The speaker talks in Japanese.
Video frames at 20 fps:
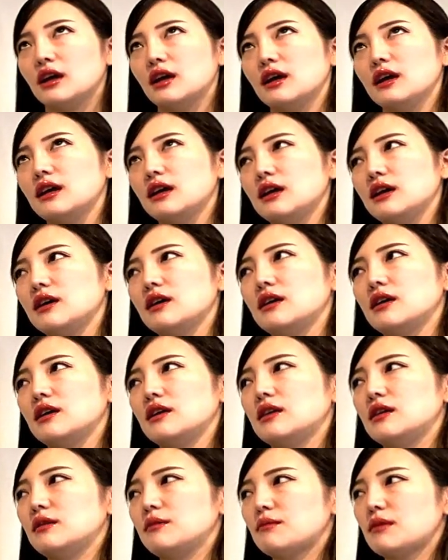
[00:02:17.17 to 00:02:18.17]

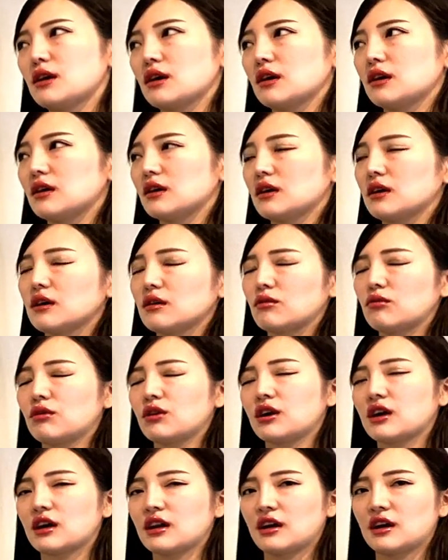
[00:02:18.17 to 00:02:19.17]
えー、まあこれ
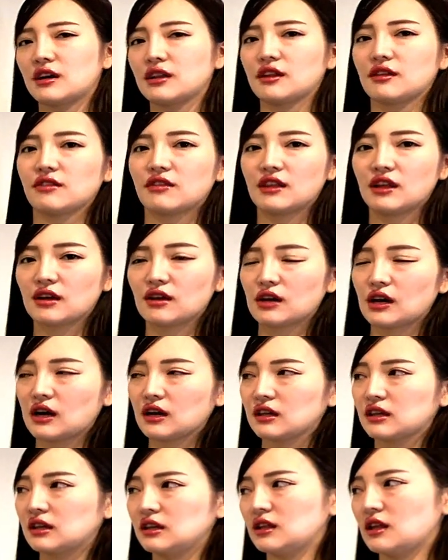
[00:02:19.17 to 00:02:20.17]
からですね
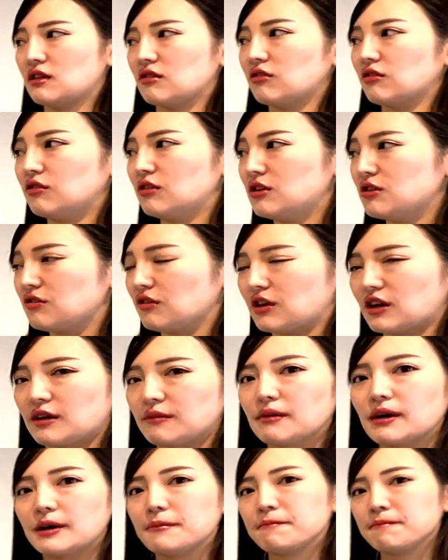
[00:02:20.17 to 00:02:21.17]
秋ですよね受験
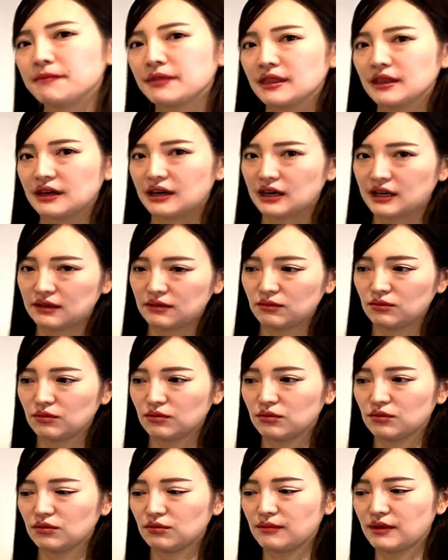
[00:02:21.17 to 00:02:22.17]
はあ
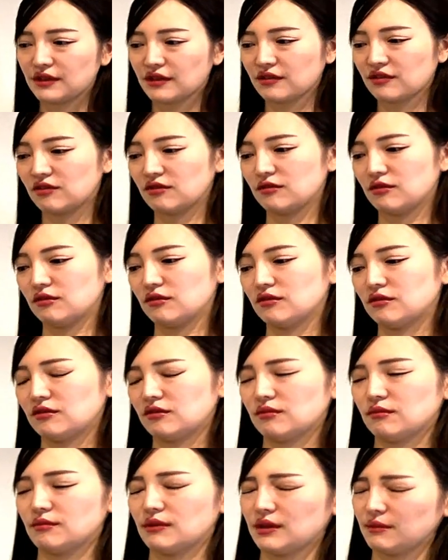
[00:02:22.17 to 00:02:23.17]
のー、目指す
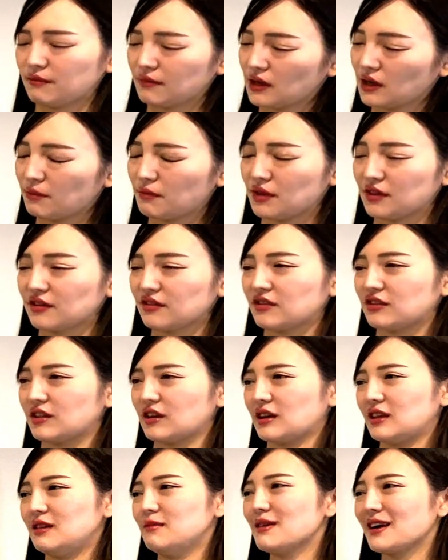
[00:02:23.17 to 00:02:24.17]
まあ、目指すとい
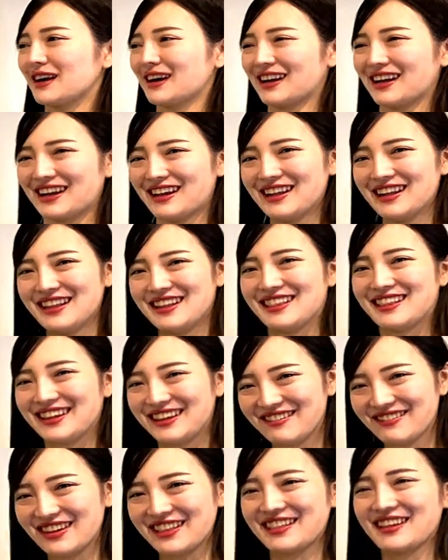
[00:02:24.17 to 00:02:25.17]
うか今から
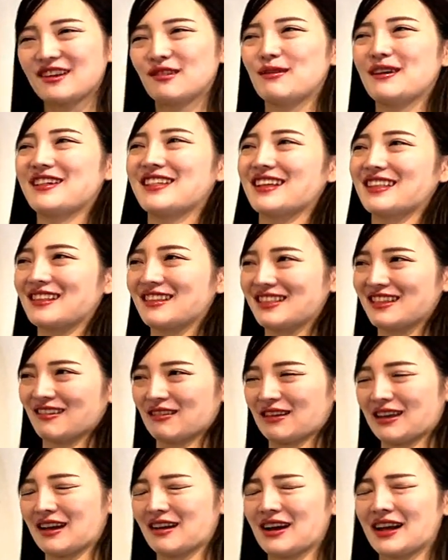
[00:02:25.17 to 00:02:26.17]
今ゼロベースだと
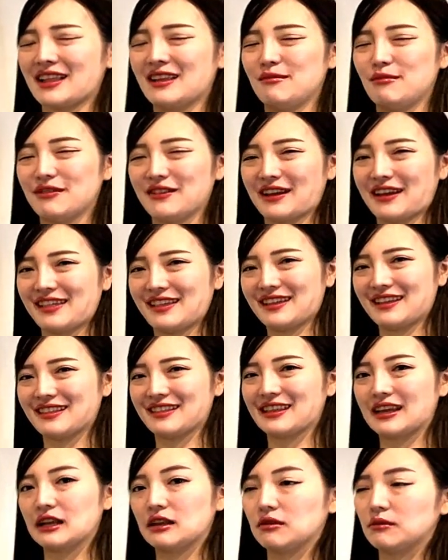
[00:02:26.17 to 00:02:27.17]
かなり難しいで
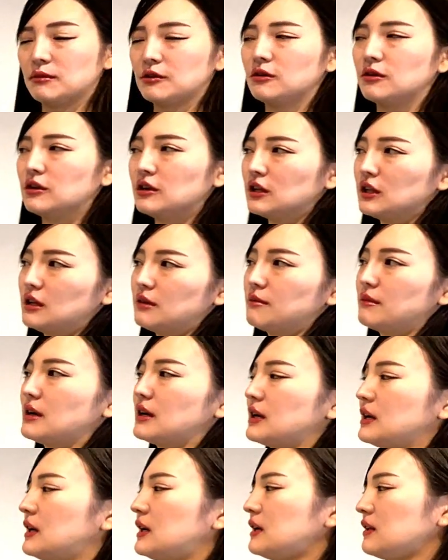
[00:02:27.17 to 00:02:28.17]
すけれども、
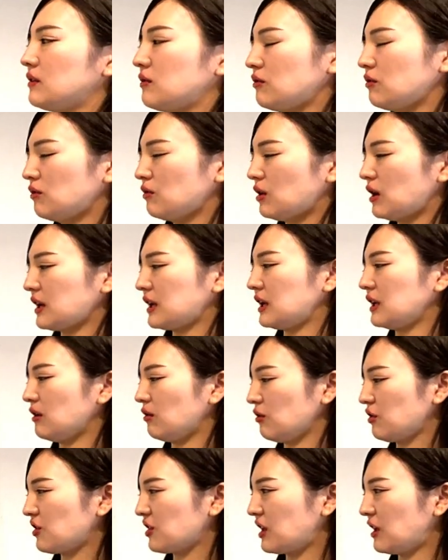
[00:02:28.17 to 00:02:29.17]
まあ、あの秋
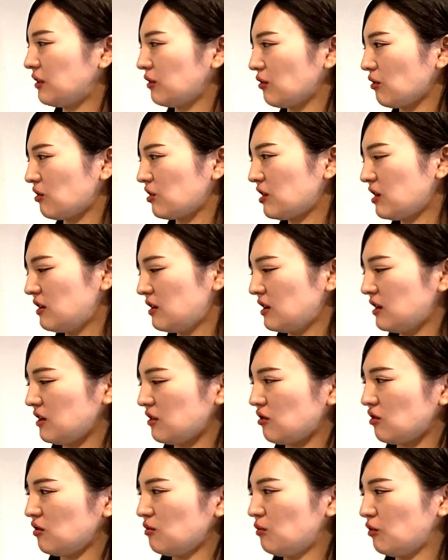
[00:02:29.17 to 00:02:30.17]
の試験として
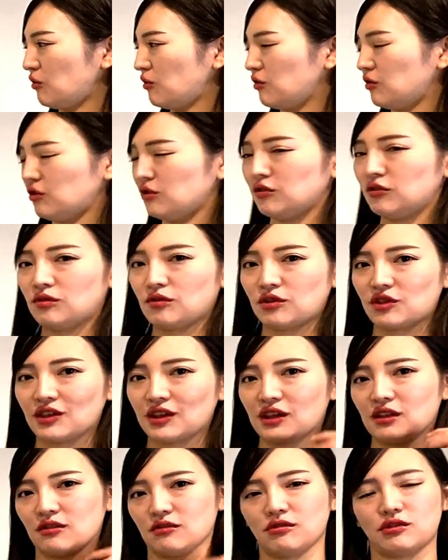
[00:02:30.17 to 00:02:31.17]
注目の試
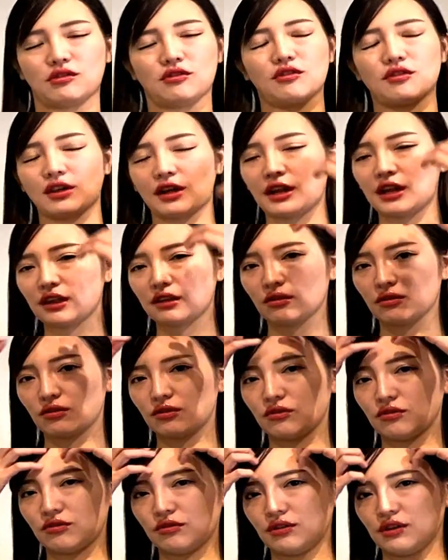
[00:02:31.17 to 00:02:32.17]
験の一つかなと
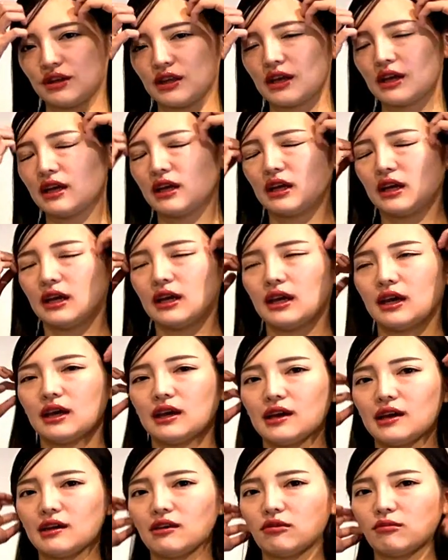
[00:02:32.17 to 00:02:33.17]
いうふうにね、
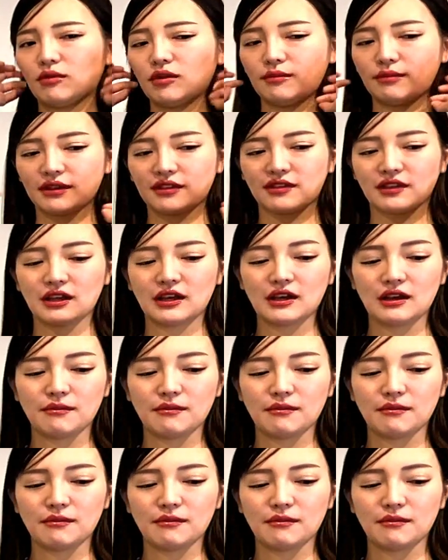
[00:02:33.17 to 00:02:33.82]
えー、思います。